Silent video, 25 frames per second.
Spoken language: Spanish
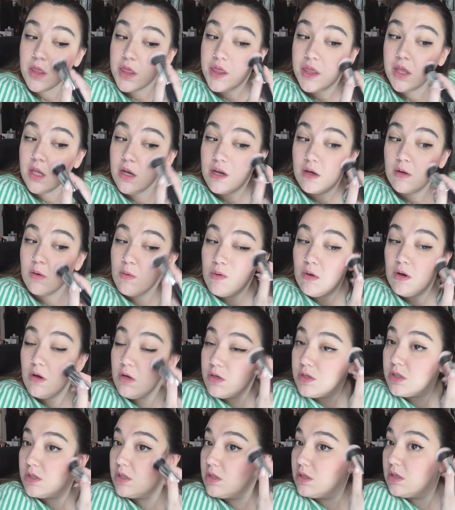
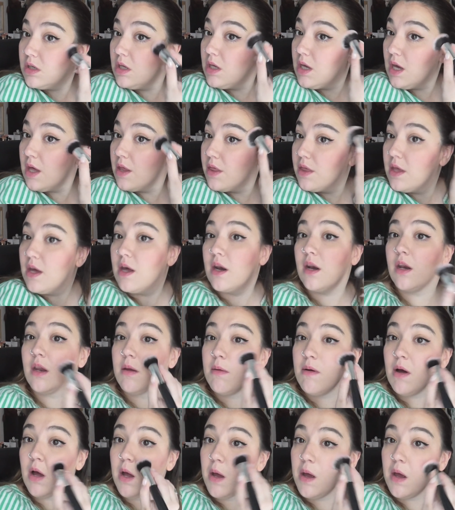círculos y hacia
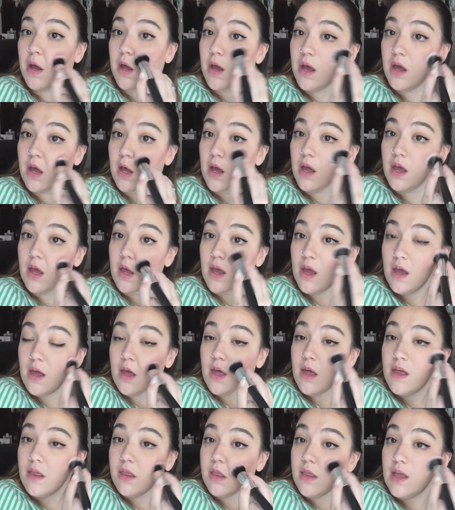arriba
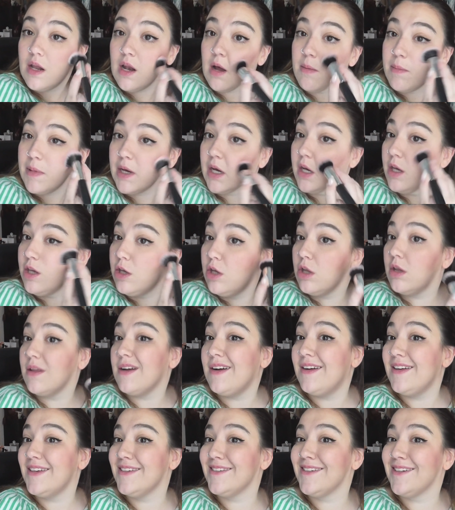de la
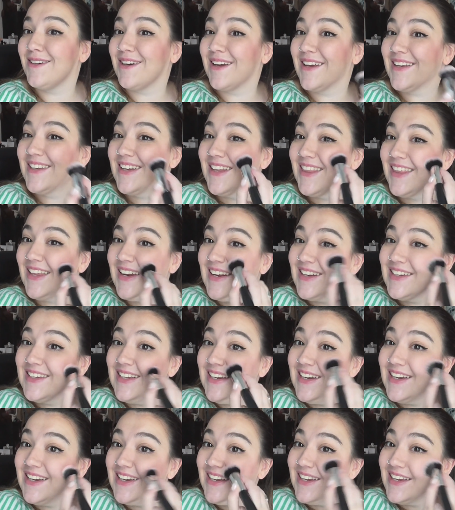mejillita. Lo que es hacer
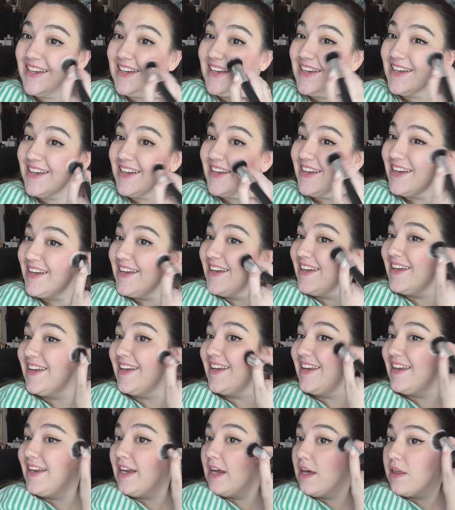así
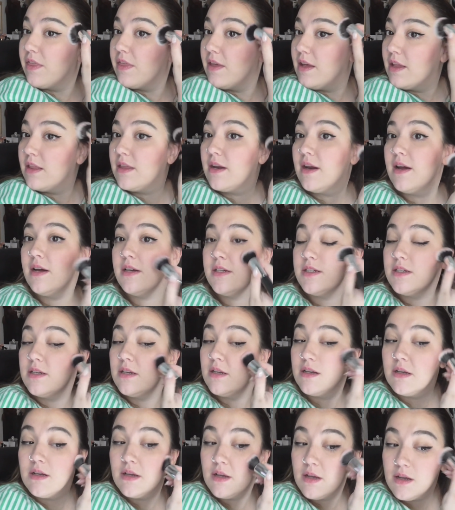y hacia atrás.
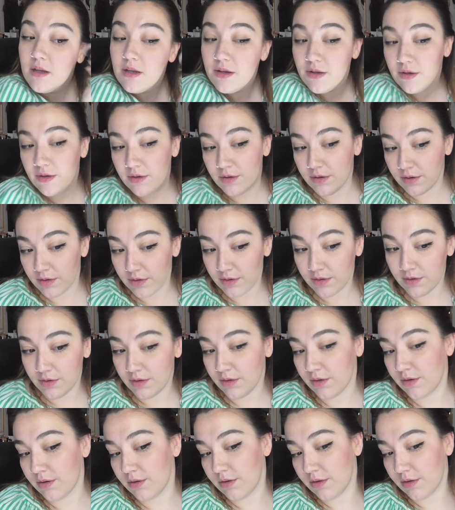
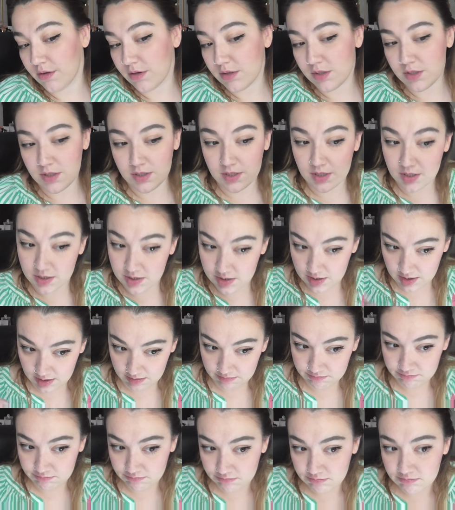Sí, sí.
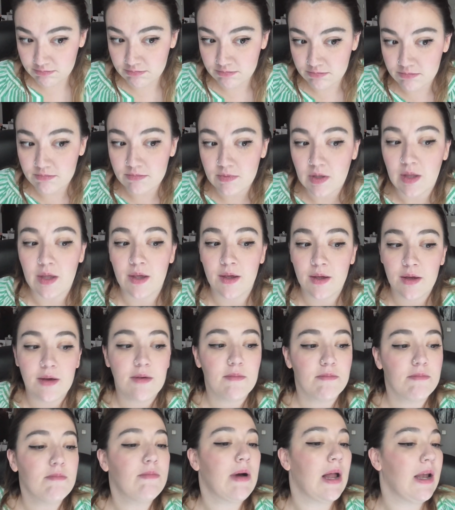
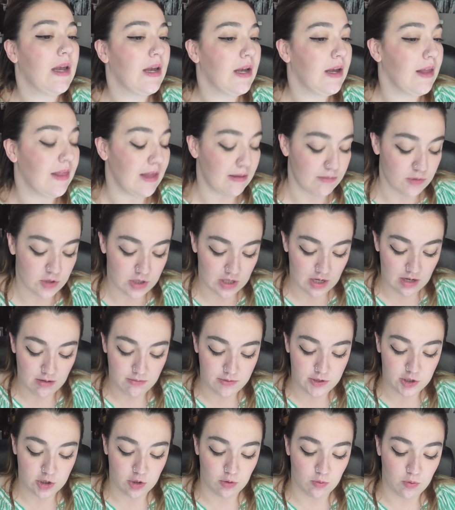Vale, le damos el
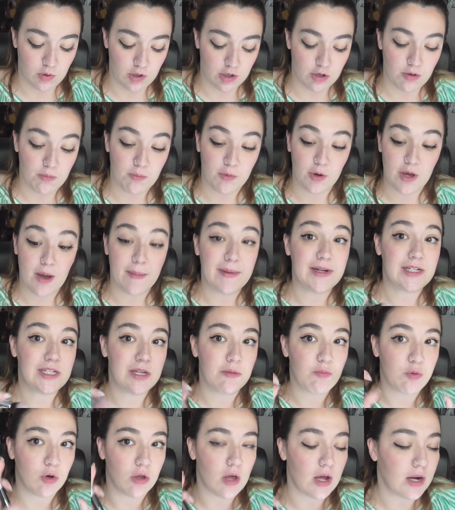visto bueno. Voy a ver
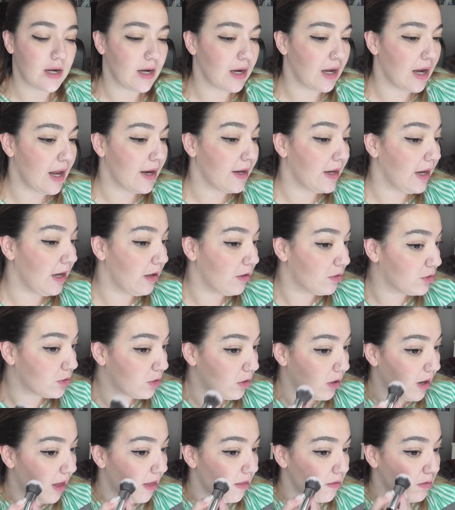si puedo arreglar el
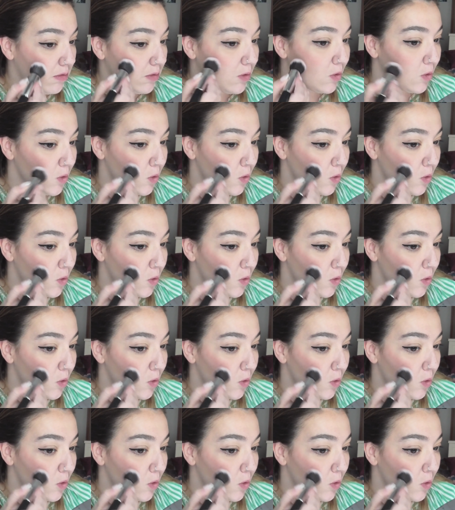otro lado.